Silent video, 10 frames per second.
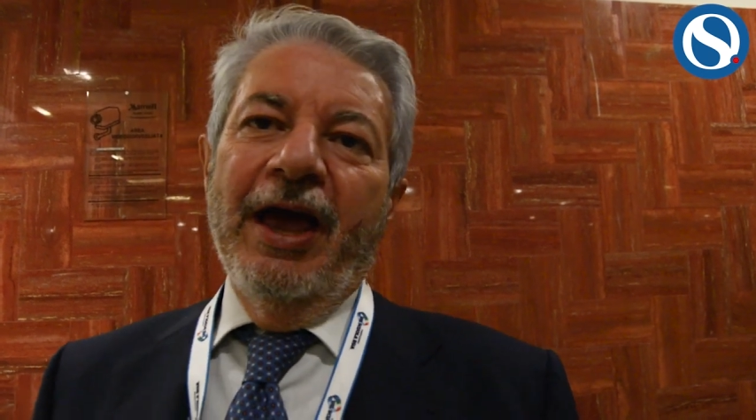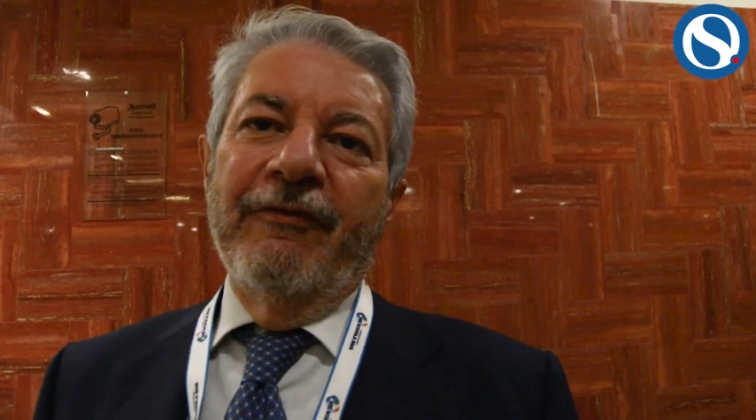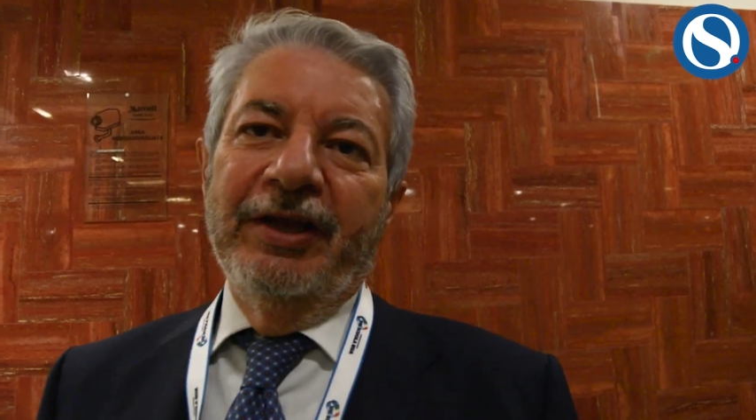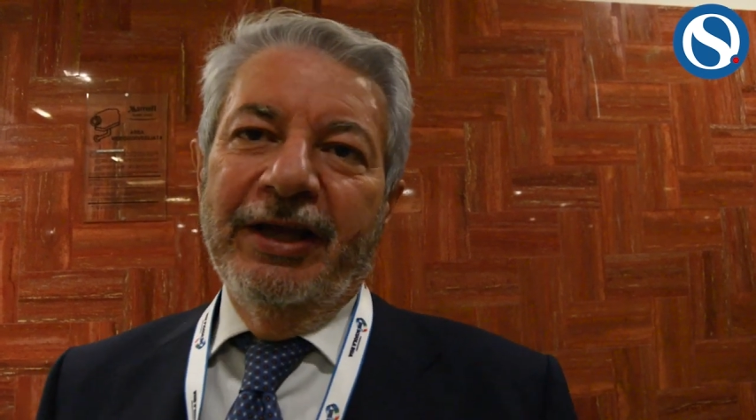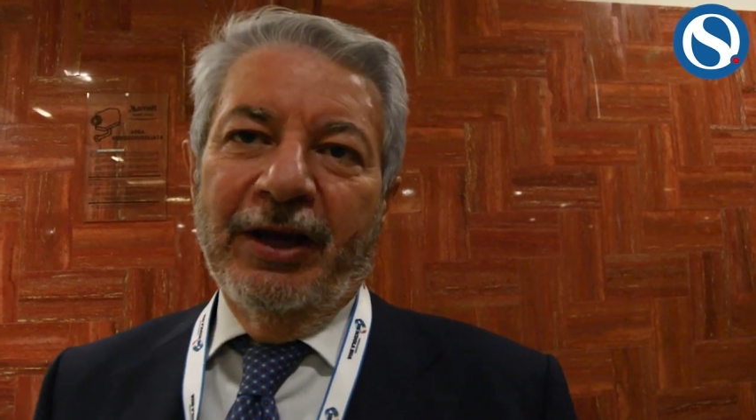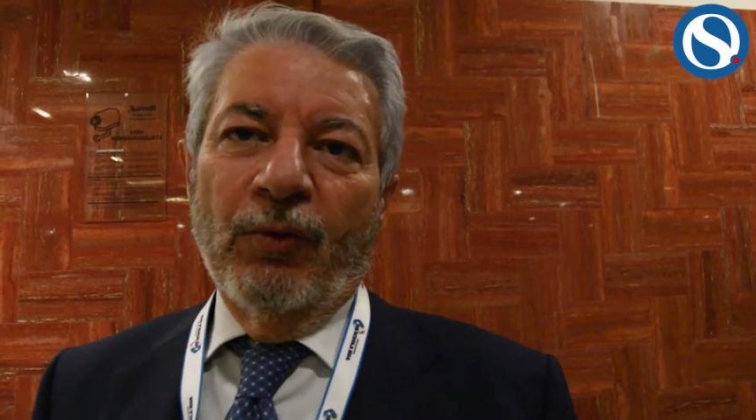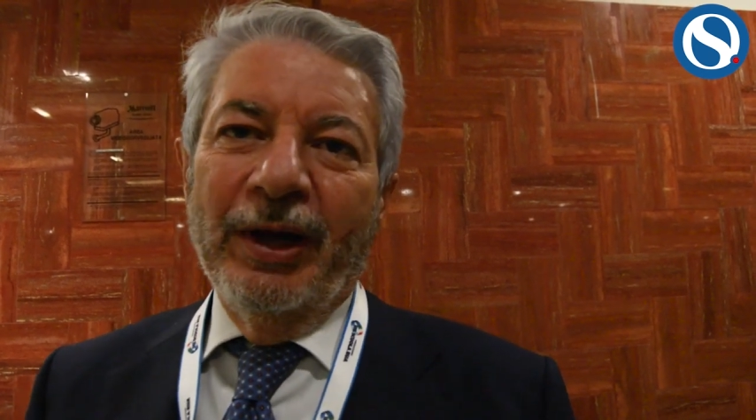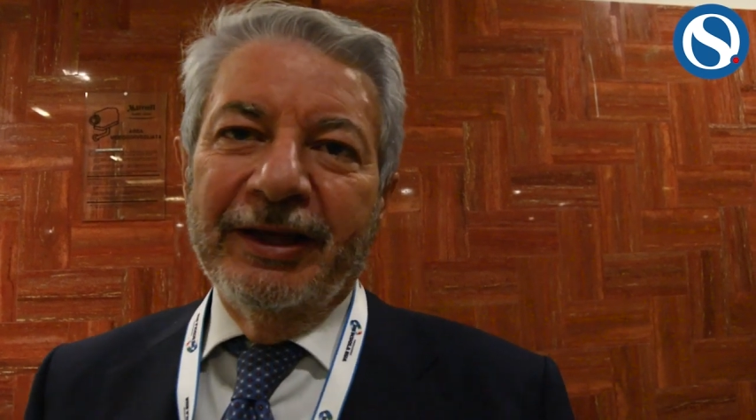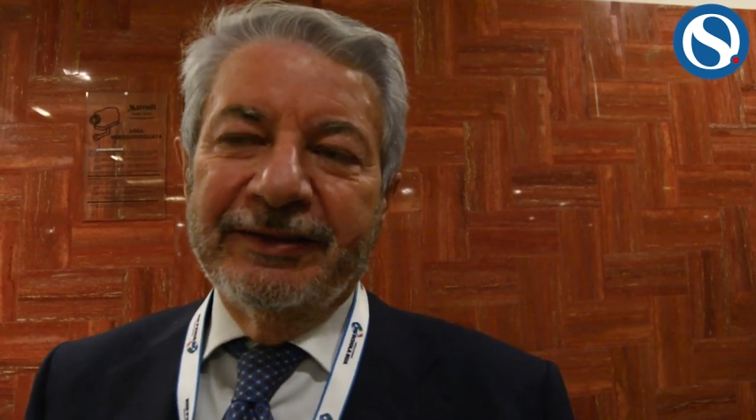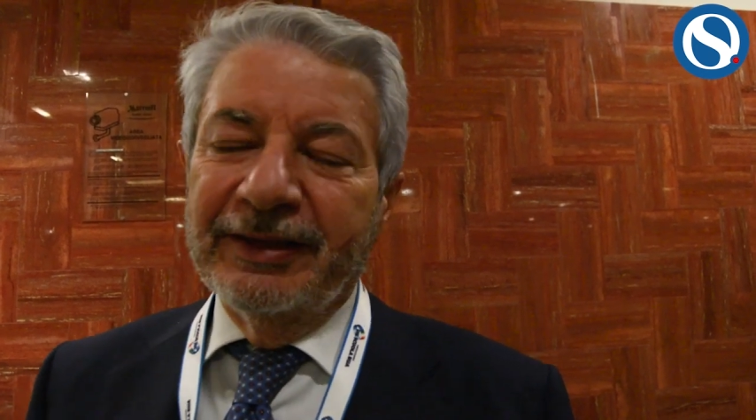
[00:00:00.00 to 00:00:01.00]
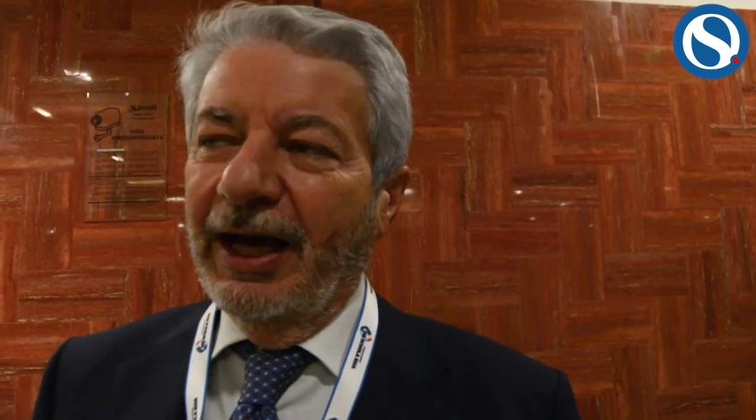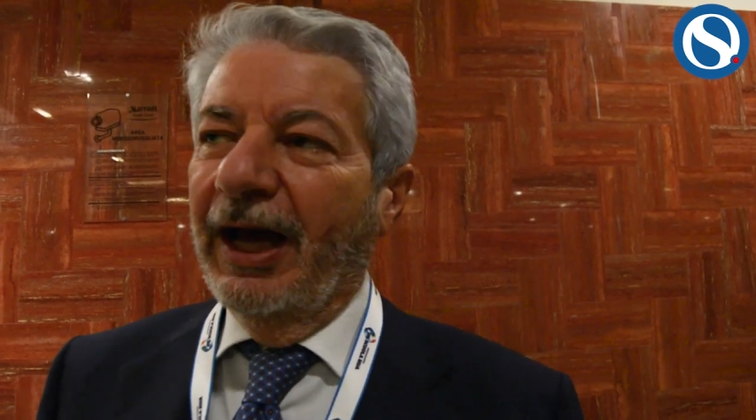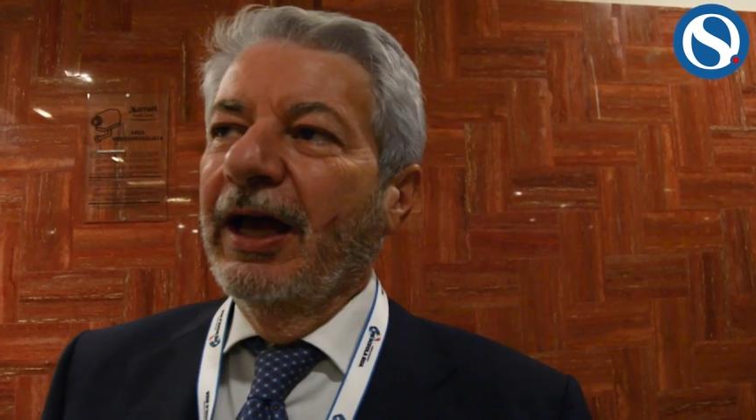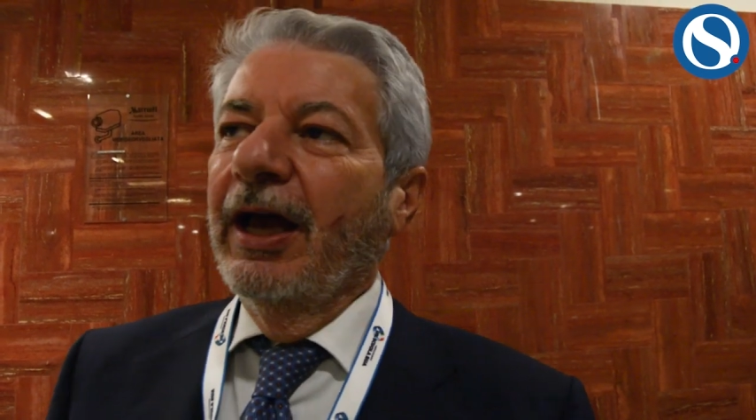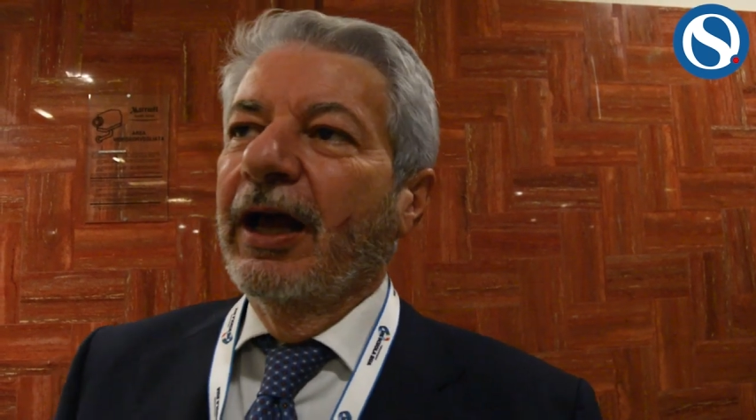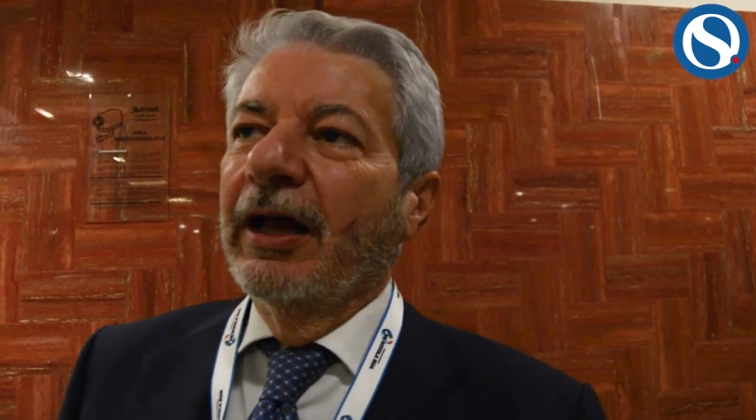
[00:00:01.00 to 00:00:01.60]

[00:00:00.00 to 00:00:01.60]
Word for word: e vedere quale sia